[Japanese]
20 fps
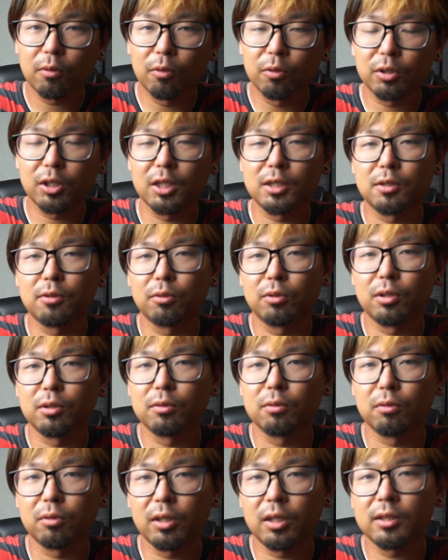コンテストってい
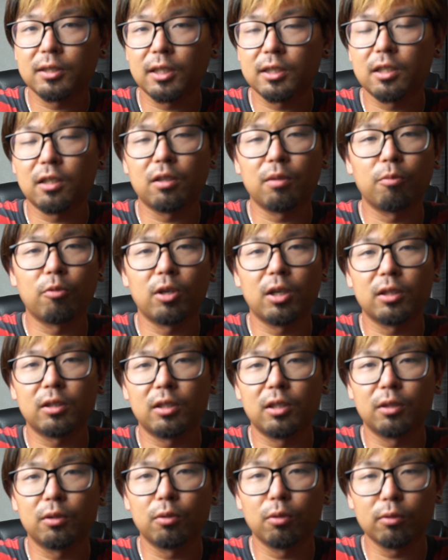うのをね、させてもらっ
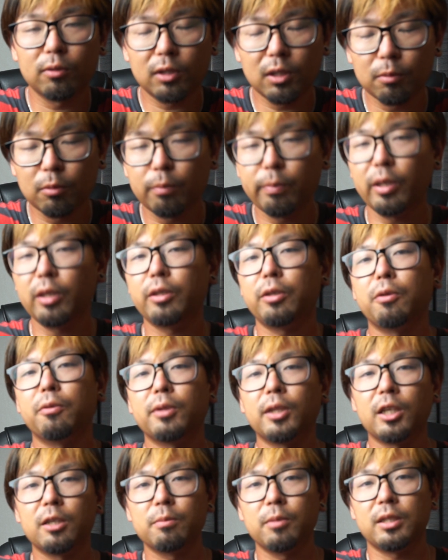てとっても勉強
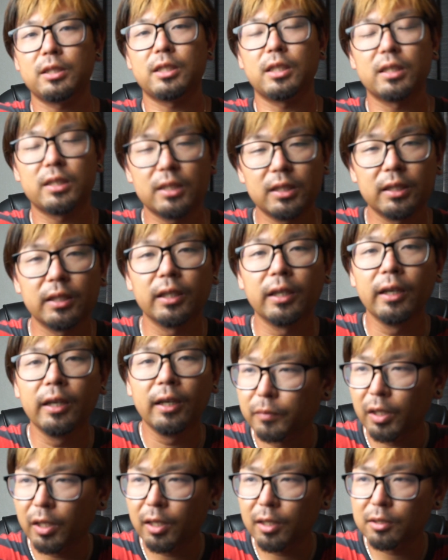になりましたし、
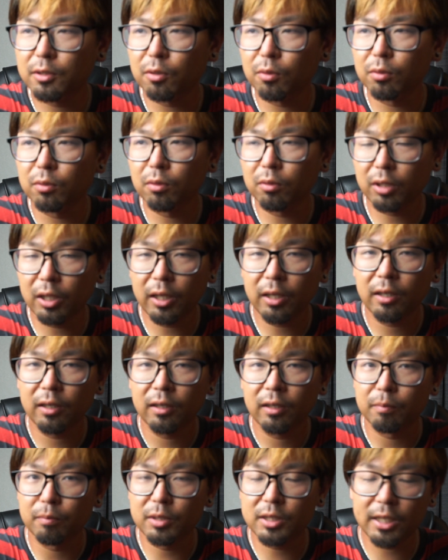映像のね、
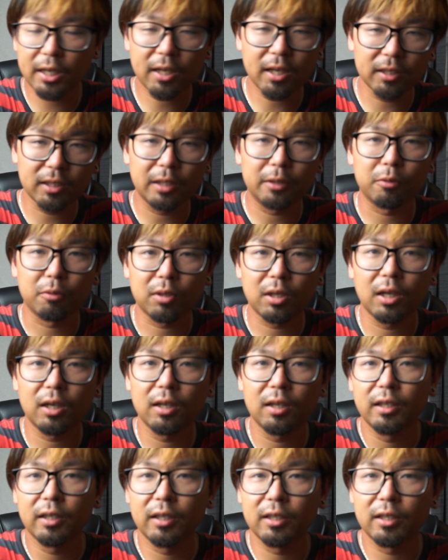見せ方とか、